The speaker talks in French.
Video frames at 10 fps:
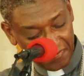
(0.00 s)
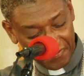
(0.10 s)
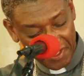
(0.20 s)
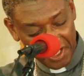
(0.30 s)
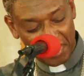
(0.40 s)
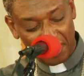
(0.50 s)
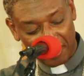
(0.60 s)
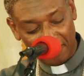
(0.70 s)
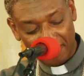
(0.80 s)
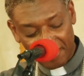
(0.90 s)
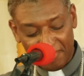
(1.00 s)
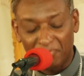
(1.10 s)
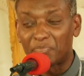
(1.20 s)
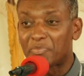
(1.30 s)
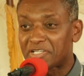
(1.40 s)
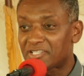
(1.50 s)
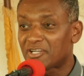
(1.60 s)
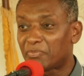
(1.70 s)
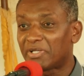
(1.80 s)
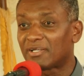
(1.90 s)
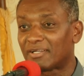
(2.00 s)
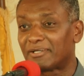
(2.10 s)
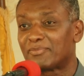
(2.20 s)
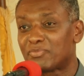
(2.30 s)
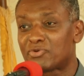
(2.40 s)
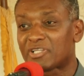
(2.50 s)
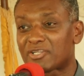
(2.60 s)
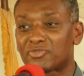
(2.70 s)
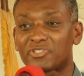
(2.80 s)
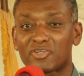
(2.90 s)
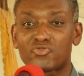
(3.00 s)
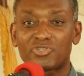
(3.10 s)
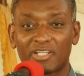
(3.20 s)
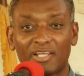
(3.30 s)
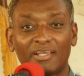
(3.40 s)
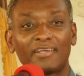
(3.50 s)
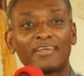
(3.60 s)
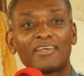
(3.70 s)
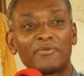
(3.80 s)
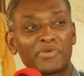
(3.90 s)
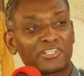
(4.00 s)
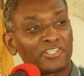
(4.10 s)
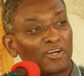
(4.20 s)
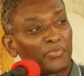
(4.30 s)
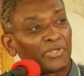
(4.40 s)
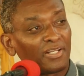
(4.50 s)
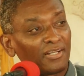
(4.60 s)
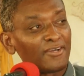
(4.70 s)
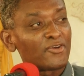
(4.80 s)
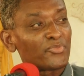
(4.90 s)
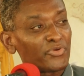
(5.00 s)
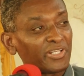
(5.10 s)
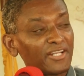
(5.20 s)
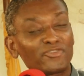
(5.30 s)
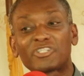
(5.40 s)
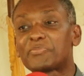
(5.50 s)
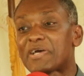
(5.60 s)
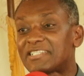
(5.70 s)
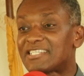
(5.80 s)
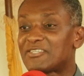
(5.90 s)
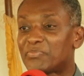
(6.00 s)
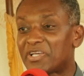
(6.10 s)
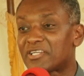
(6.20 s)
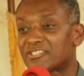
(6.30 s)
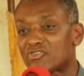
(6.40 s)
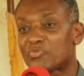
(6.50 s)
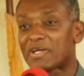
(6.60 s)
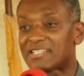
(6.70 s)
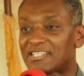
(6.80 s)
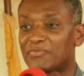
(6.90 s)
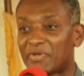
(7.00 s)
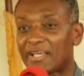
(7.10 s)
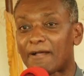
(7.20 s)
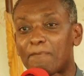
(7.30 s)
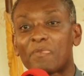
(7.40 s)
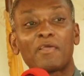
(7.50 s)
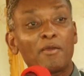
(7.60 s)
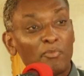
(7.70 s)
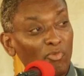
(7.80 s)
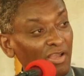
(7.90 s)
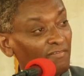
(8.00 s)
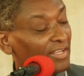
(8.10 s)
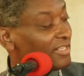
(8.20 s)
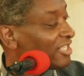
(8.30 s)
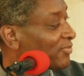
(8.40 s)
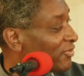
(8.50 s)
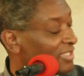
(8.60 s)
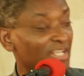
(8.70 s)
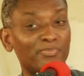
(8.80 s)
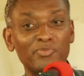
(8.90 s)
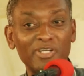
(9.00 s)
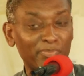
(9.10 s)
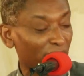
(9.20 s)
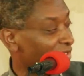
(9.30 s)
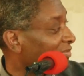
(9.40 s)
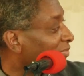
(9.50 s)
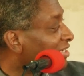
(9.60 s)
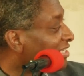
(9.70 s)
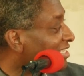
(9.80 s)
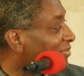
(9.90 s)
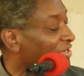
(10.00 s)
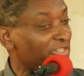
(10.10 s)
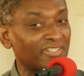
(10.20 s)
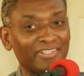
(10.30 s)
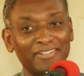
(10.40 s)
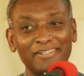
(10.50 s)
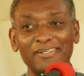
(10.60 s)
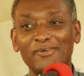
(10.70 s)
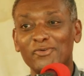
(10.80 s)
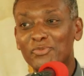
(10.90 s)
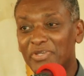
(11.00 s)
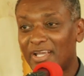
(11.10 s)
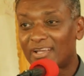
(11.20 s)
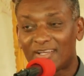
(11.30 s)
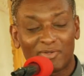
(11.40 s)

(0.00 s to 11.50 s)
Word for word: finir. Merci en pile. Peut-être nous t'écouter, merci en pile. Peut-être nous t'es participé dans gens nous participer. Moi, je voulais disposer pour me répondre pendant 5 minutes, ou bien